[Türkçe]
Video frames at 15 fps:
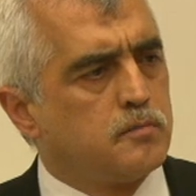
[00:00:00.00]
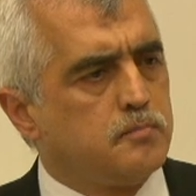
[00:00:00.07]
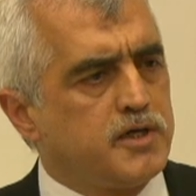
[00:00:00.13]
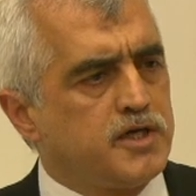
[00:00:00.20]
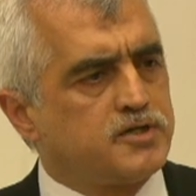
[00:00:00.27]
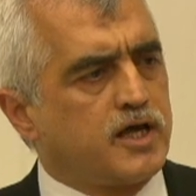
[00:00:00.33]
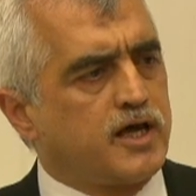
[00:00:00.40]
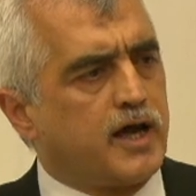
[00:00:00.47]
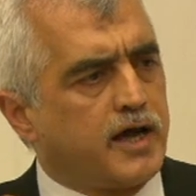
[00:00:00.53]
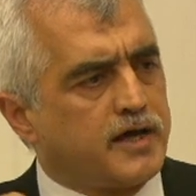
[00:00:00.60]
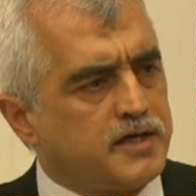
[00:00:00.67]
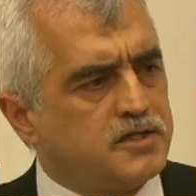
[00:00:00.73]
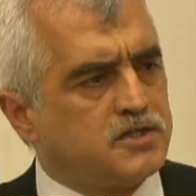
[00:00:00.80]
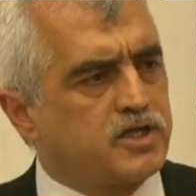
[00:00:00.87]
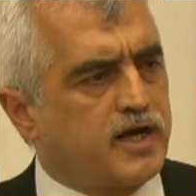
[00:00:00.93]
mideye
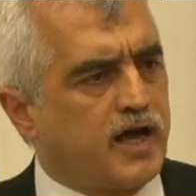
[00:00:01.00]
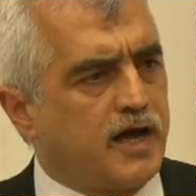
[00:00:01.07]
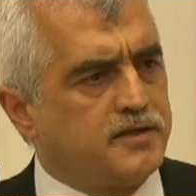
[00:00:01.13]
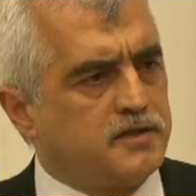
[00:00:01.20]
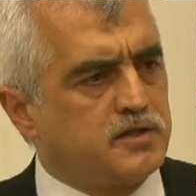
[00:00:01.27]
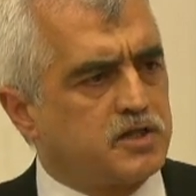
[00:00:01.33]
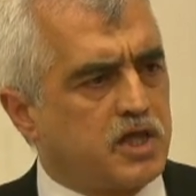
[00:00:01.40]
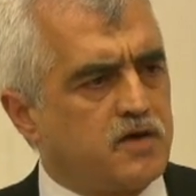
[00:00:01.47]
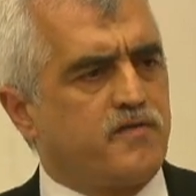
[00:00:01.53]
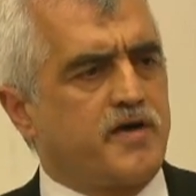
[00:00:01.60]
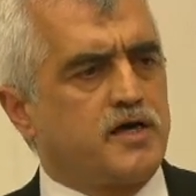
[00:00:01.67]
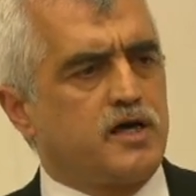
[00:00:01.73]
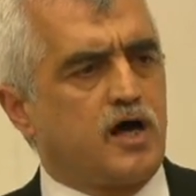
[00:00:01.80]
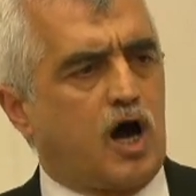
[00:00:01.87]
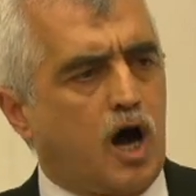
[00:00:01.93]
indiren
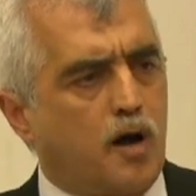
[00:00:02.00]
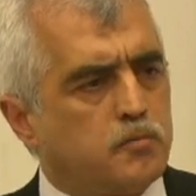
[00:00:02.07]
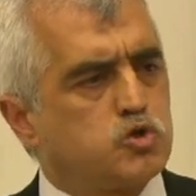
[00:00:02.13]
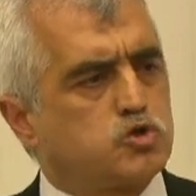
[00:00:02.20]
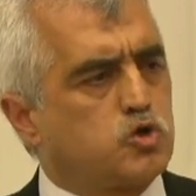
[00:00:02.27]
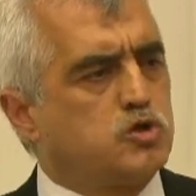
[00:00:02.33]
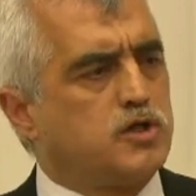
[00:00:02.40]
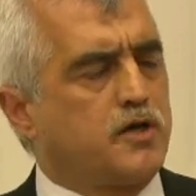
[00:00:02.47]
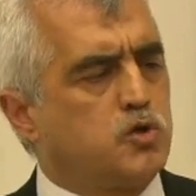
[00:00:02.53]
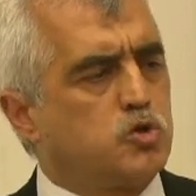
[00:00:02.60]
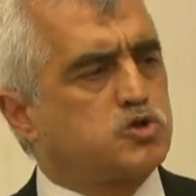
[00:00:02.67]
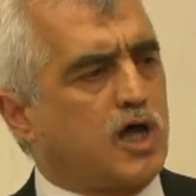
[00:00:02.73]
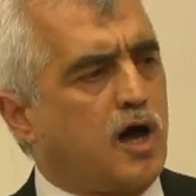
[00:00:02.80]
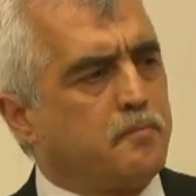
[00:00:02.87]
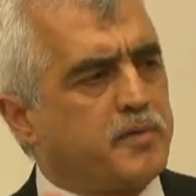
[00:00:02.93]
deveyi hamuduyla
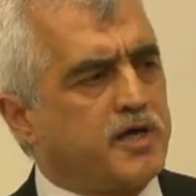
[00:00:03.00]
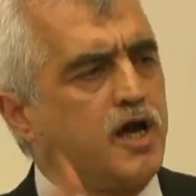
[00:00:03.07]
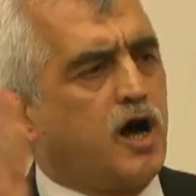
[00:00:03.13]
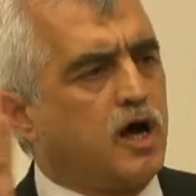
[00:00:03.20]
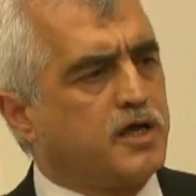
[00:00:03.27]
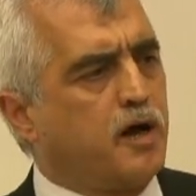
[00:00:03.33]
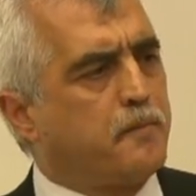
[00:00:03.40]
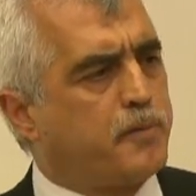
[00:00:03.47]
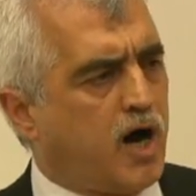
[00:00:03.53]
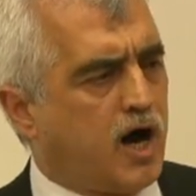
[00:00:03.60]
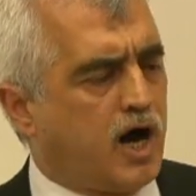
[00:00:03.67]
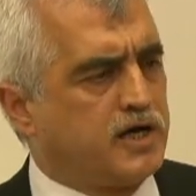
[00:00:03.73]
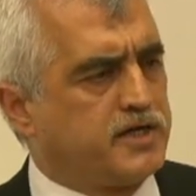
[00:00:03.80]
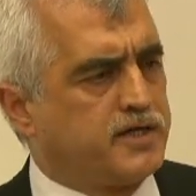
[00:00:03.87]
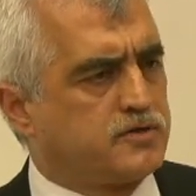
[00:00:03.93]
yutan bir yapı
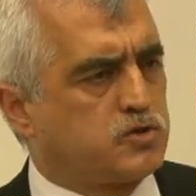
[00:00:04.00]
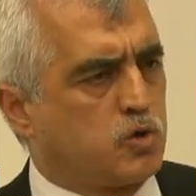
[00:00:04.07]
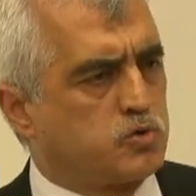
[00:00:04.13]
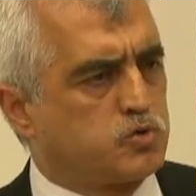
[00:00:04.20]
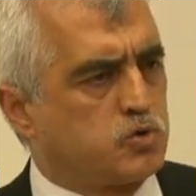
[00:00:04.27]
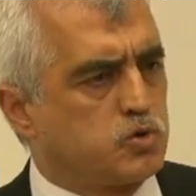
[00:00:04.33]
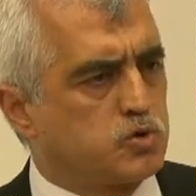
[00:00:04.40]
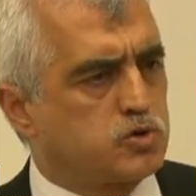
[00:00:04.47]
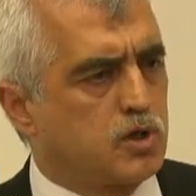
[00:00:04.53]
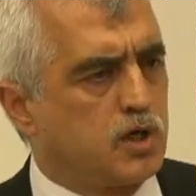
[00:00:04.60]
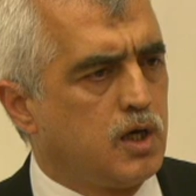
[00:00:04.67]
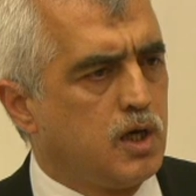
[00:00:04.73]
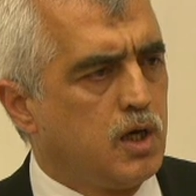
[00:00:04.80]
haline döndünüz.